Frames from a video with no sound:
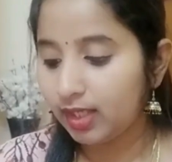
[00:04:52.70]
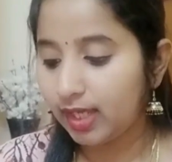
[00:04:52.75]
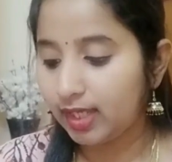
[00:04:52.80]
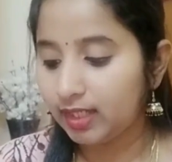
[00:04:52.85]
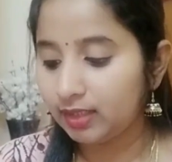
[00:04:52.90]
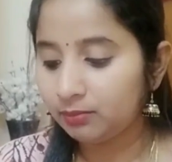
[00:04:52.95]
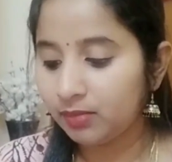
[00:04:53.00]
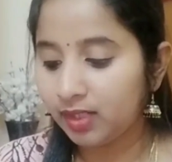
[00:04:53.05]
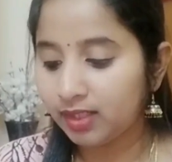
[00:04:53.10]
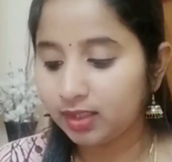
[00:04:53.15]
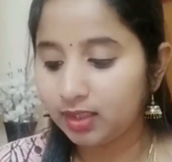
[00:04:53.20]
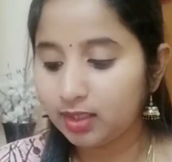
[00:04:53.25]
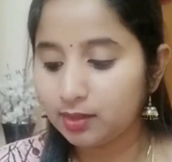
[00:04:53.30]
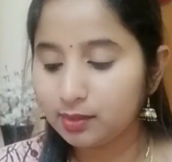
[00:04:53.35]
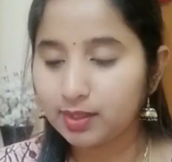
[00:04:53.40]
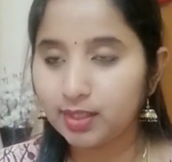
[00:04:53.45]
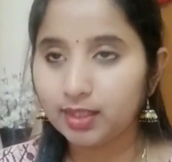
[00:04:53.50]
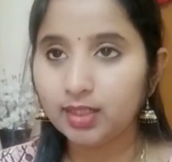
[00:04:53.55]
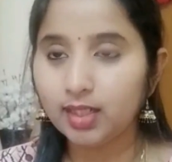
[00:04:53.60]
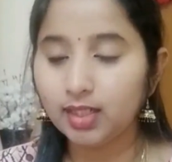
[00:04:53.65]
అండ్ మనకి
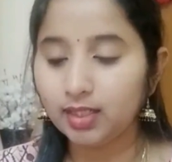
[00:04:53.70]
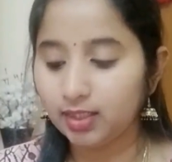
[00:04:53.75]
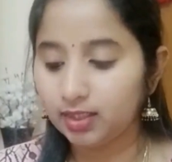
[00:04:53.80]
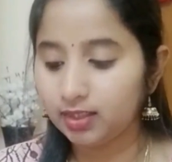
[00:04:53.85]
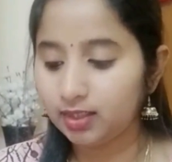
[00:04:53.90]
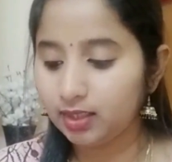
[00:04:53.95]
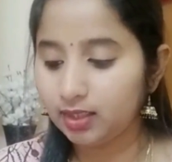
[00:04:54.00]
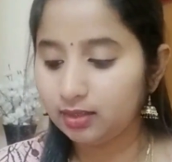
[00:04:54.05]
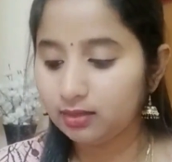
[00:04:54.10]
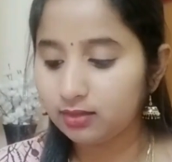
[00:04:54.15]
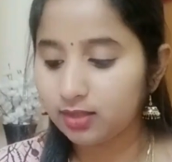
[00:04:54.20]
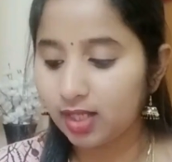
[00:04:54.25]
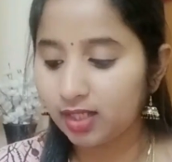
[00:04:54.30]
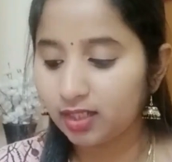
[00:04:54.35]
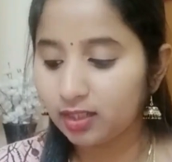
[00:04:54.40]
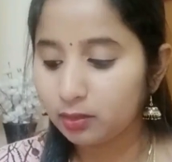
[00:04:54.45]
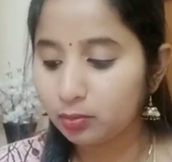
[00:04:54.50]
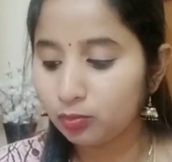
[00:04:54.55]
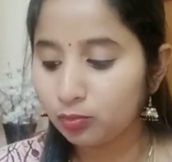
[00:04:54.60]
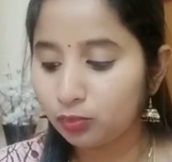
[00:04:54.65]
స్కిన్ అనేది
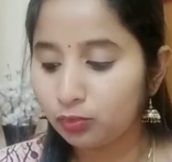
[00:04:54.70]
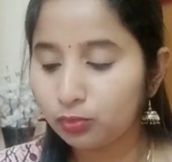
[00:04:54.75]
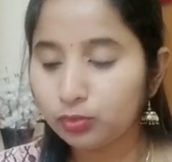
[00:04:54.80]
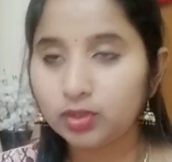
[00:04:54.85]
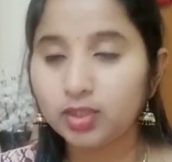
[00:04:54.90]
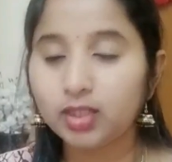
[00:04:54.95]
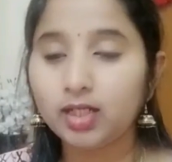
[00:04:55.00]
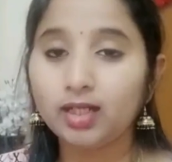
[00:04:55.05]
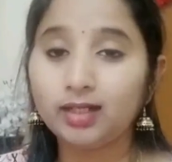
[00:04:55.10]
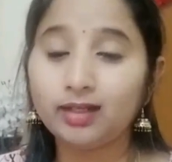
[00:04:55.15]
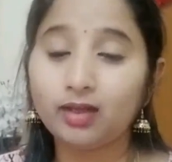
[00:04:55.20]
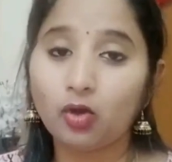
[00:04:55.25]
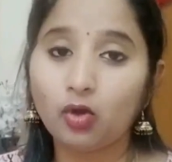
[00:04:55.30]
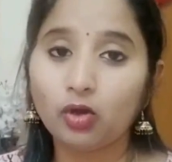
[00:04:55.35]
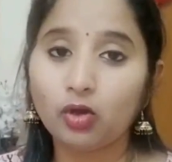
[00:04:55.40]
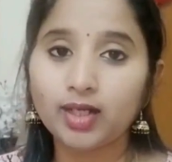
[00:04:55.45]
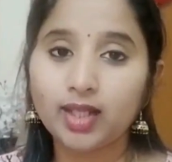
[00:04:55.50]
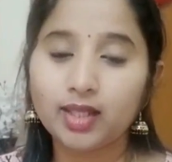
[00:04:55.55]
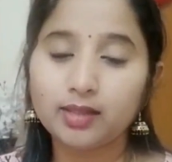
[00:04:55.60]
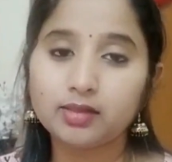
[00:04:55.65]
చాలా స్మూత్గా
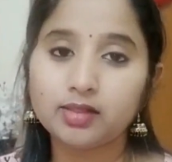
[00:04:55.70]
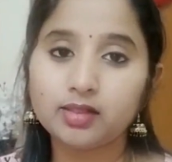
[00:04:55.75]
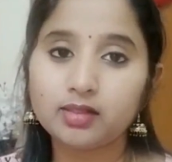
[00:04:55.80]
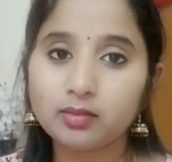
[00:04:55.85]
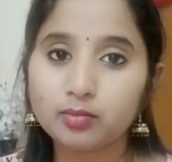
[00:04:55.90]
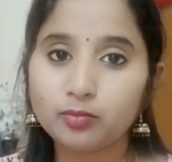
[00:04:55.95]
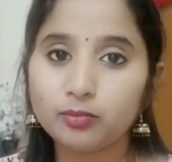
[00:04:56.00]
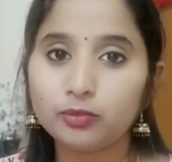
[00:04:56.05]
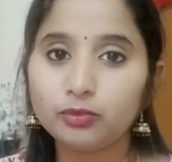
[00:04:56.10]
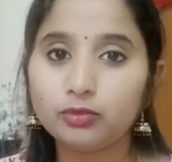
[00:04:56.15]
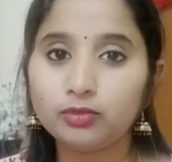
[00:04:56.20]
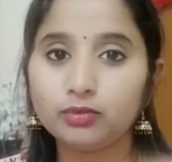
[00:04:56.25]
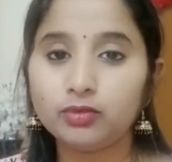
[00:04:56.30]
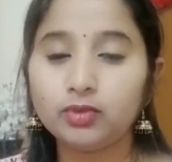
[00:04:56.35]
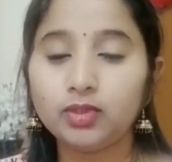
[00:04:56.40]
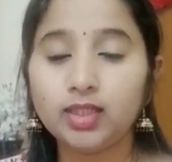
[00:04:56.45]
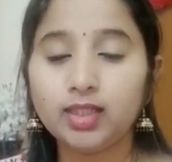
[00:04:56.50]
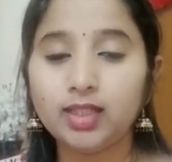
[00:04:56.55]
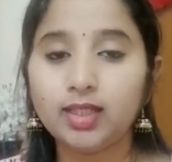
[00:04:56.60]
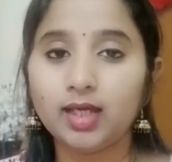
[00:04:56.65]
లాంగ్ లాస్టింగ్ స్మూత్
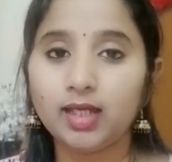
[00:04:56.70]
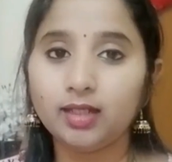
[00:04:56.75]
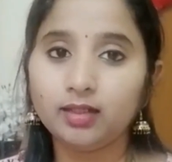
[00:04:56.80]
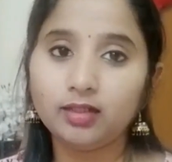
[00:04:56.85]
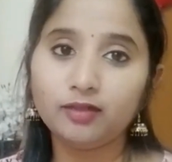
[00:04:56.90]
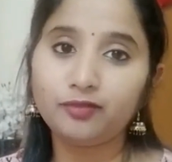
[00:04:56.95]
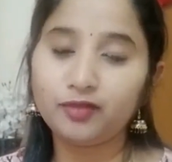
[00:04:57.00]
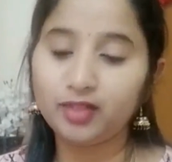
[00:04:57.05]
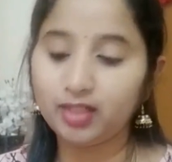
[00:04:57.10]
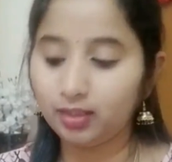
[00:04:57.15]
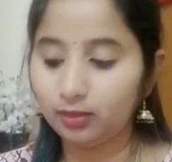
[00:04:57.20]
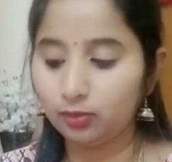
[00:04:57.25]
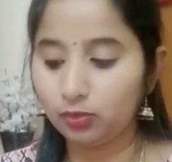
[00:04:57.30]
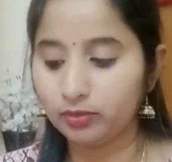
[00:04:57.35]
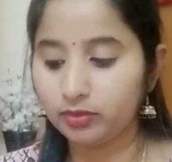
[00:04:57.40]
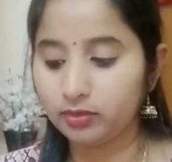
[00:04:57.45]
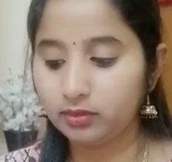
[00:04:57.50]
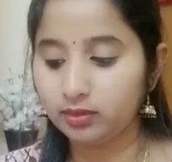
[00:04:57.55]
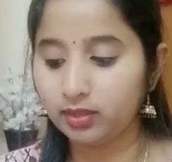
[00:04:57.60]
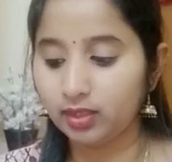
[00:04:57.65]
ఉంది అన్న ఫీలింగ్
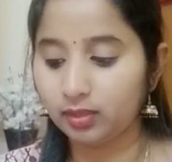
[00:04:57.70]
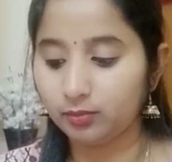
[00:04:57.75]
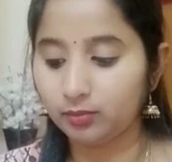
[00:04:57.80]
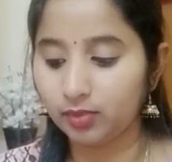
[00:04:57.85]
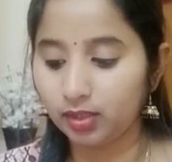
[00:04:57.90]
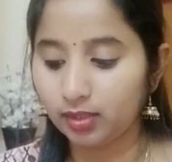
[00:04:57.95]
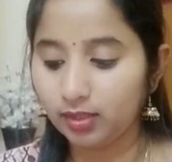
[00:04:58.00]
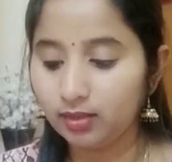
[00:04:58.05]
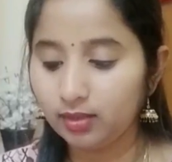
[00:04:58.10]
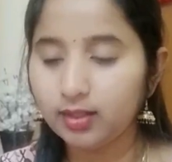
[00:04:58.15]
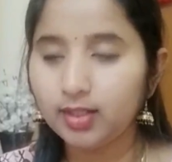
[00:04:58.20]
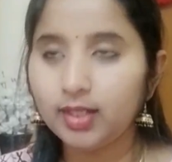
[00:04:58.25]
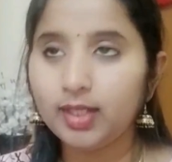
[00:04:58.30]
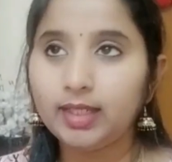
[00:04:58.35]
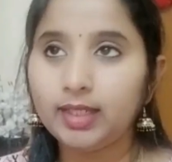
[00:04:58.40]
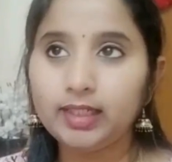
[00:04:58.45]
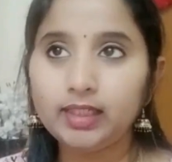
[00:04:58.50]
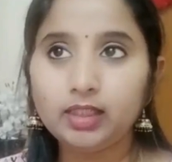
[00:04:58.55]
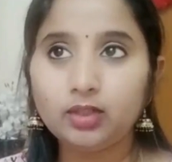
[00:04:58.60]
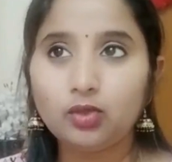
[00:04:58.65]
వస్తుంది అనమాట
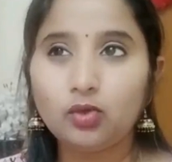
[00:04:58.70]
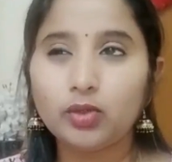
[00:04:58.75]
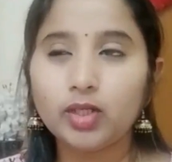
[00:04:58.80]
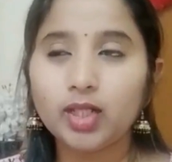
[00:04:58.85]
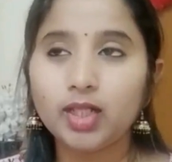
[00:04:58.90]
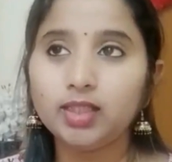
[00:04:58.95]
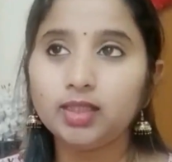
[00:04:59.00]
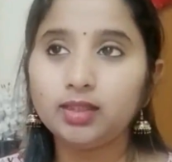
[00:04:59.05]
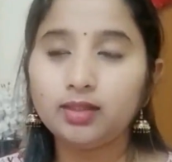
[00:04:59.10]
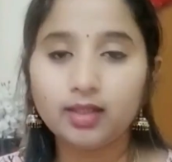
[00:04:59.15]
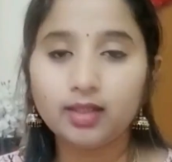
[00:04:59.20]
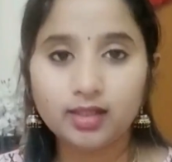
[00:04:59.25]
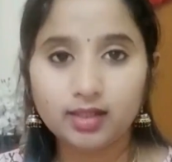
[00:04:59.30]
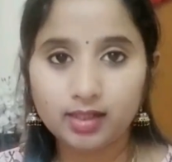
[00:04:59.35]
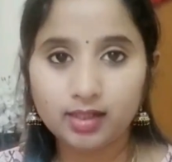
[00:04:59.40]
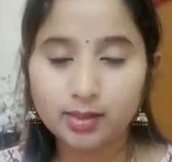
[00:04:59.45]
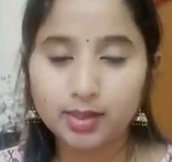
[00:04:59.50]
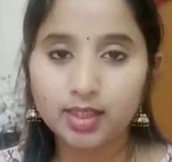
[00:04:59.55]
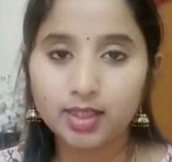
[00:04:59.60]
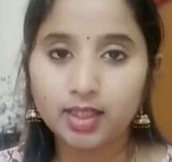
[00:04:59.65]
ఇది కూడా అంత
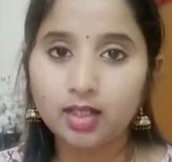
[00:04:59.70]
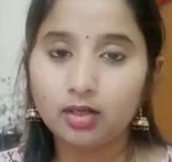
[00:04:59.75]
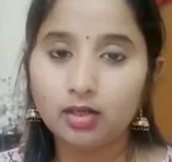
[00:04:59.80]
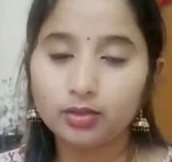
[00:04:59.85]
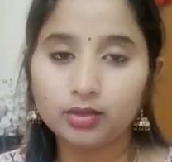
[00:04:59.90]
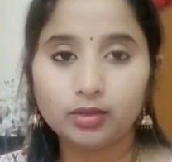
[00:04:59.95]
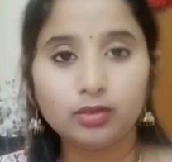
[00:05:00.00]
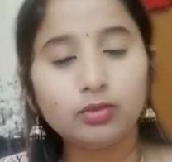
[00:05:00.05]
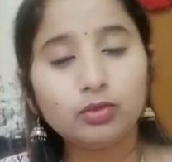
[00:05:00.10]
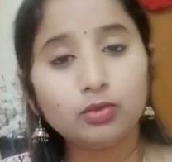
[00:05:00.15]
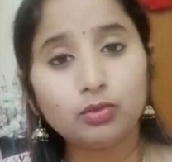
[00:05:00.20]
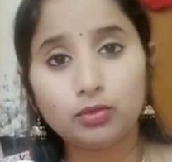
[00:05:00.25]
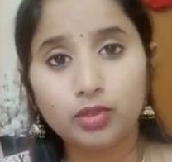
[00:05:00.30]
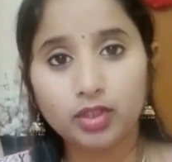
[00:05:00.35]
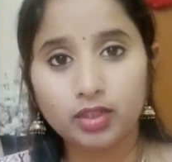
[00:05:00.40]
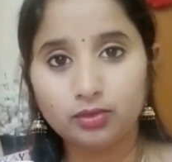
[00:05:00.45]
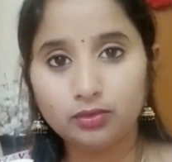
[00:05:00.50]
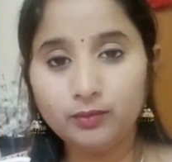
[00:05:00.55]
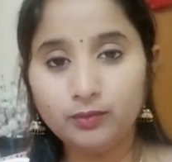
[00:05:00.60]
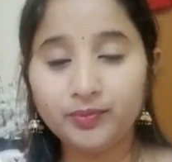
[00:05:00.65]
గ్రీజీగా ఉంది
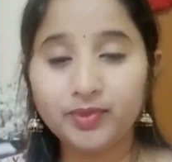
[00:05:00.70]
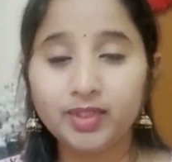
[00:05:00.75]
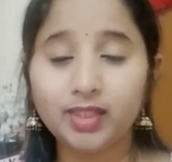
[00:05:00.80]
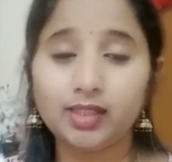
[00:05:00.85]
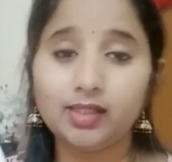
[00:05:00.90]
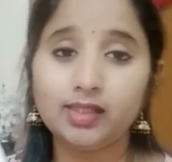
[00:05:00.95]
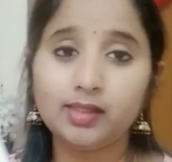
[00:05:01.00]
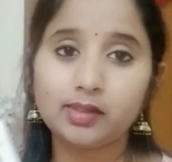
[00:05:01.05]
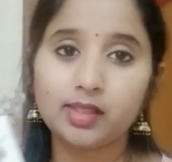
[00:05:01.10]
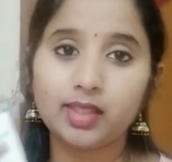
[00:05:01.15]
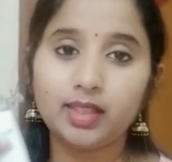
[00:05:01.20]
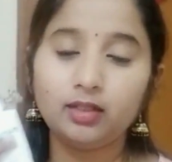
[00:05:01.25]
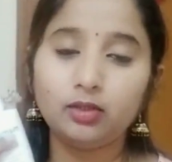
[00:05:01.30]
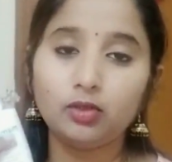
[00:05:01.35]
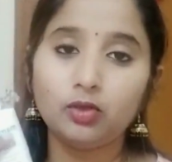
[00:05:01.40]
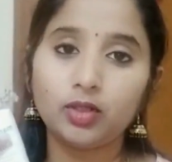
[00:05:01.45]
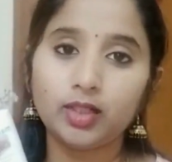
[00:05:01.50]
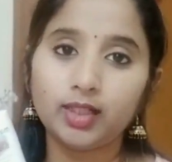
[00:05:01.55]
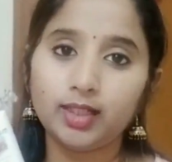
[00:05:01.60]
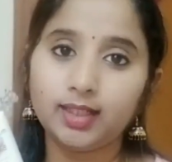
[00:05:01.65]
ఉండదు ఇది
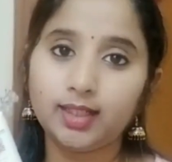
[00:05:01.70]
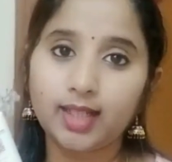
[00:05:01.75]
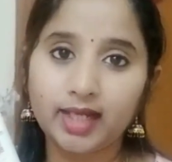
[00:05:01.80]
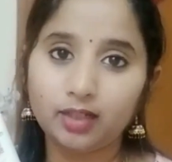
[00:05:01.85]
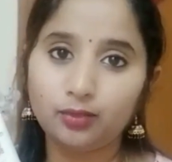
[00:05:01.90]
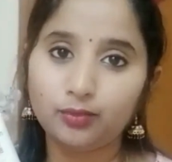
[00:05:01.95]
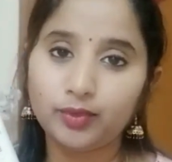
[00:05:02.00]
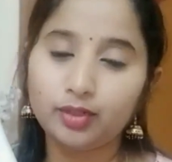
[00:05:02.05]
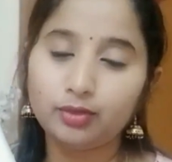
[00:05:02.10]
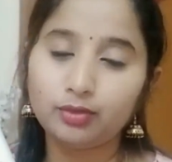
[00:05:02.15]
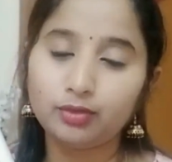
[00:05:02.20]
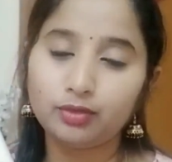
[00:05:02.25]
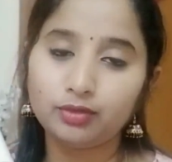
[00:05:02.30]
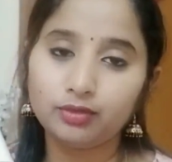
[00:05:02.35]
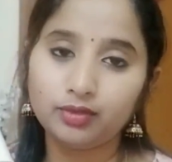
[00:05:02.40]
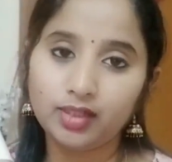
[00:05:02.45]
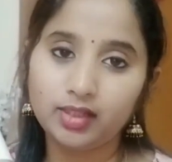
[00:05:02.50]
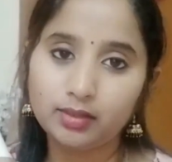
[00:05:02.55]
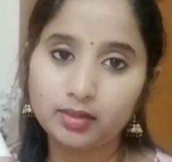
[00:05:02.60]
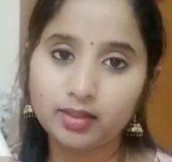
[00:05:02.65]
స్కిన్లోకి లైట్ వెయిట్
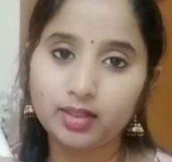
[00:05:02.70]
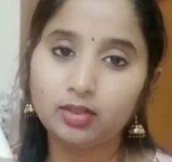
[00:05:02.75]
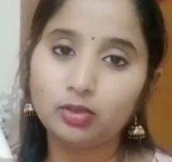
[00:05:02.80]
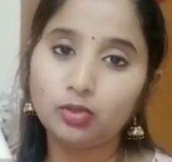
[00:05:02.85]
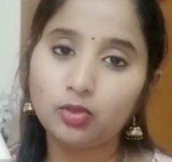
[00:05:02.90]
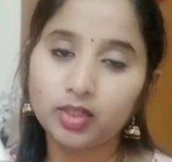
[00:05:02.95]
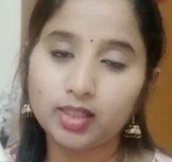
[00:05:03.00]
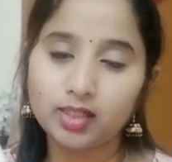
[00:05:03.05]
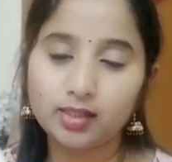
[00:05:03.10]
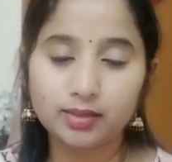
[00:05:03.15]
ఉంటుంది స్కిన్లోకి